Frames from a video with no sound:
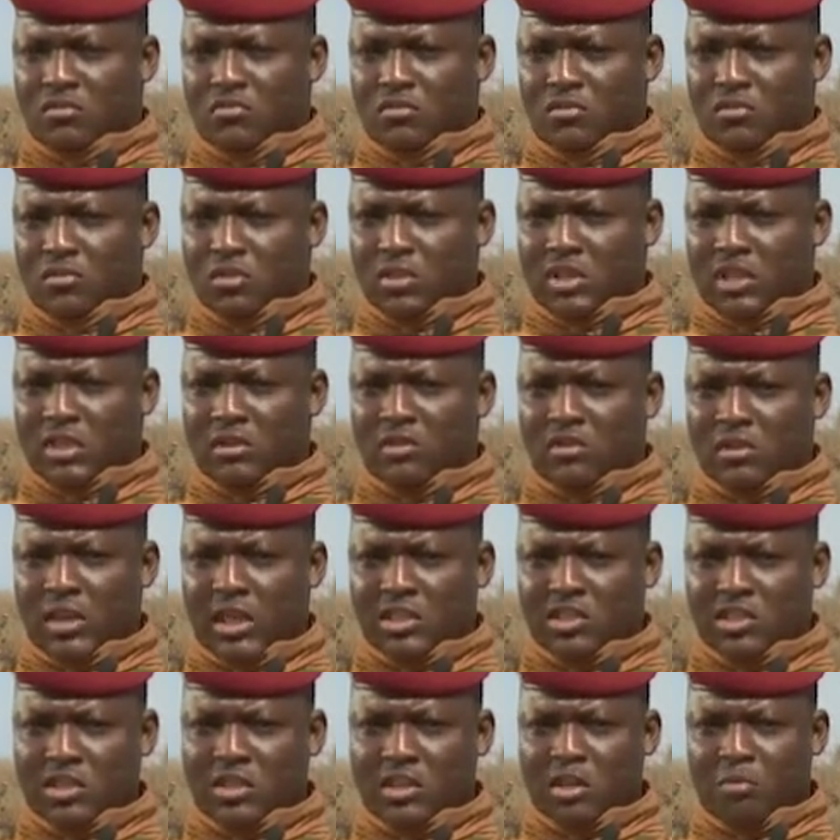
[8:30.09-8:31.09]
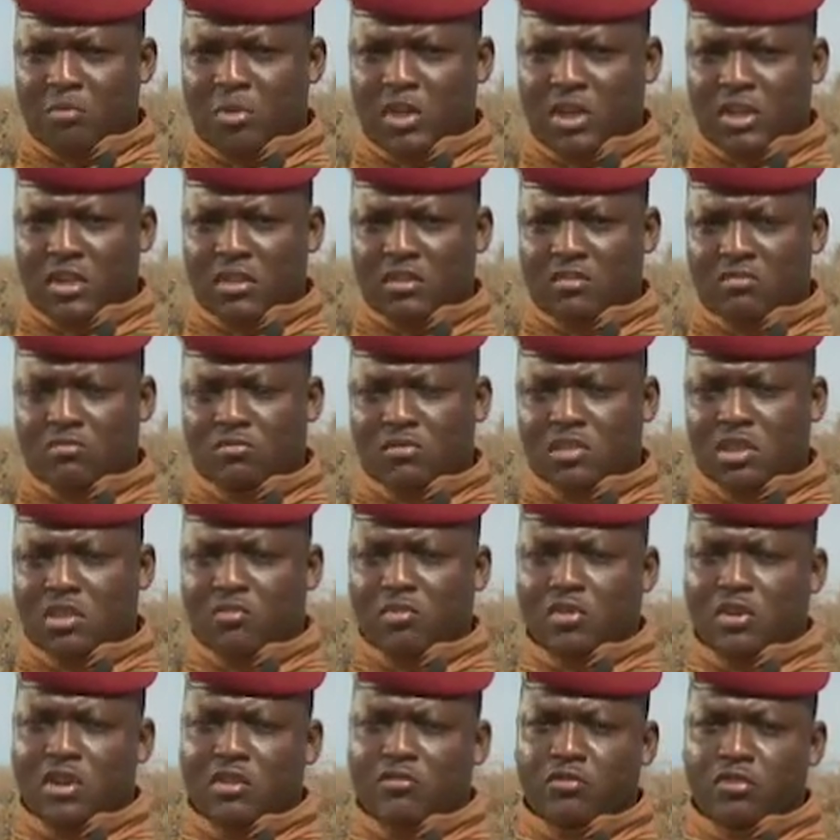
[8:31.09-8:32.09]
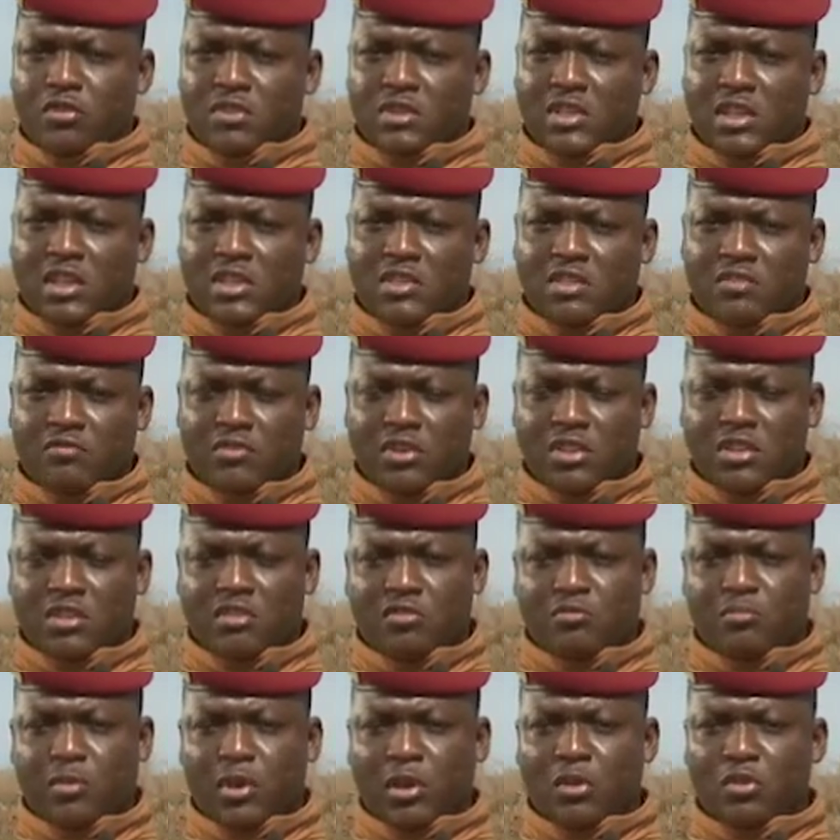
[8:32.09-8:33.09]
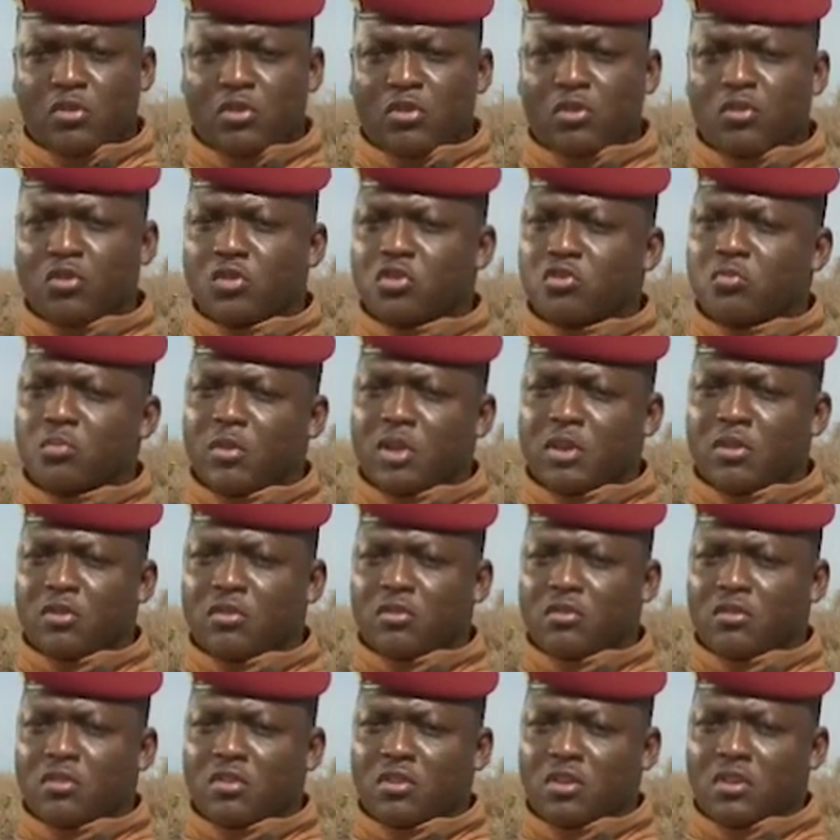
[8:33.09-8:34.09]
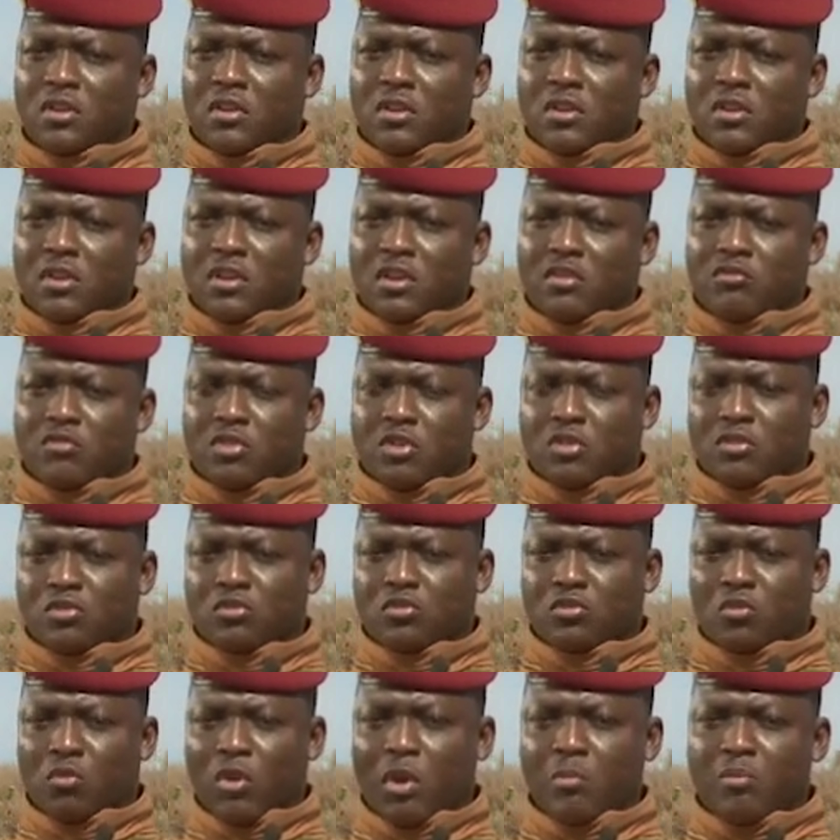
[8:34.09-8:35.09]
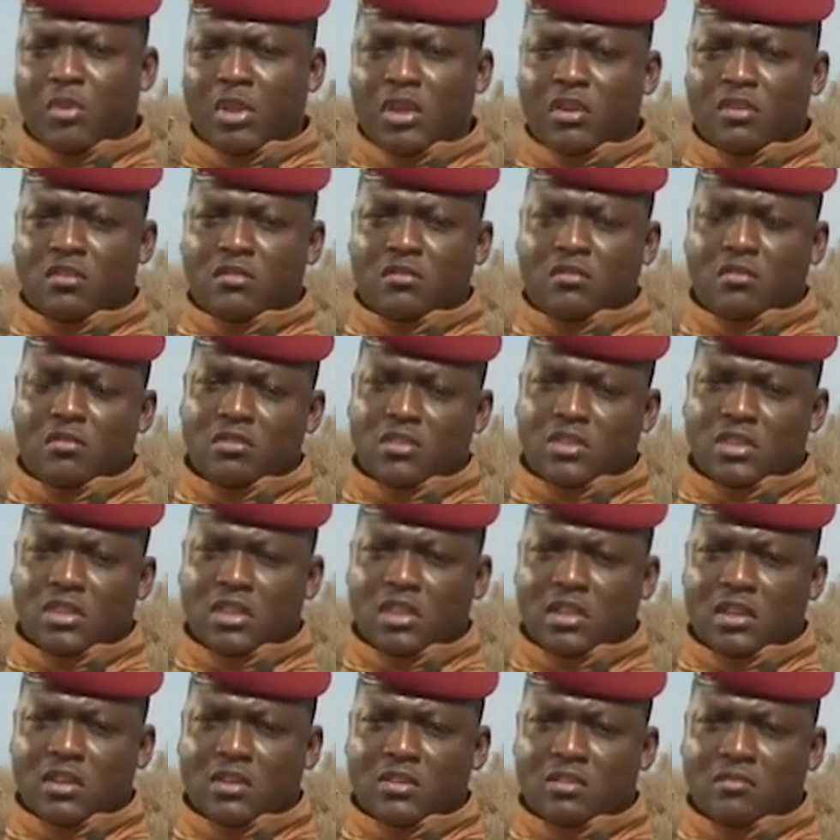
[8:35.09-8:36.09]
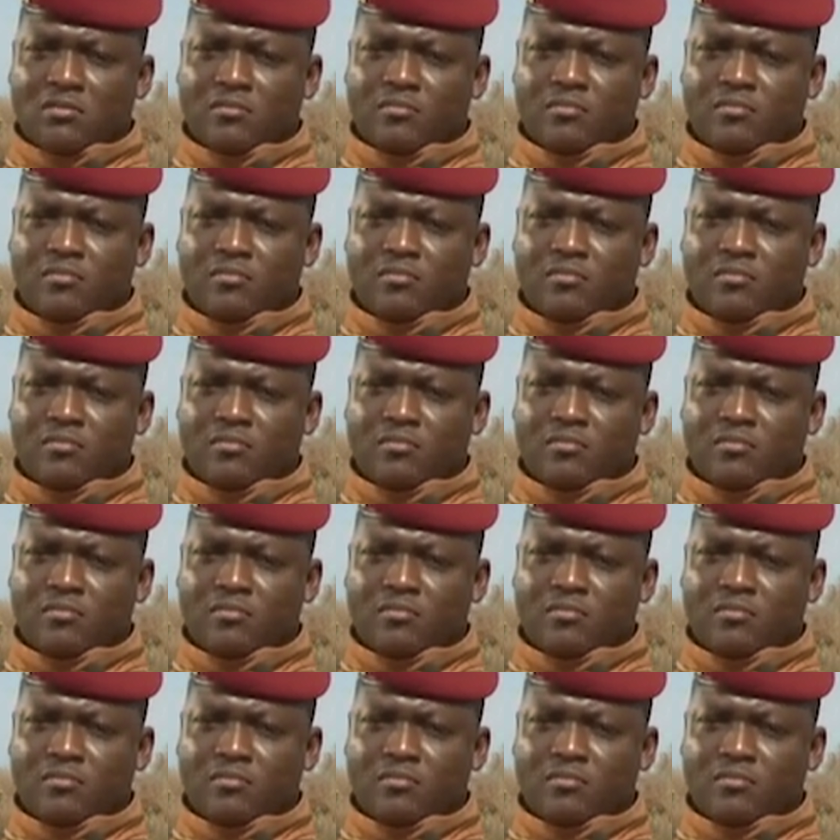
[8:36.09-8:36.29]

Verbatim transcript: Au sein de la gendarmerie, nous avons renforcé les effectifs par le recrutement d'environ 3000 auxiliaires.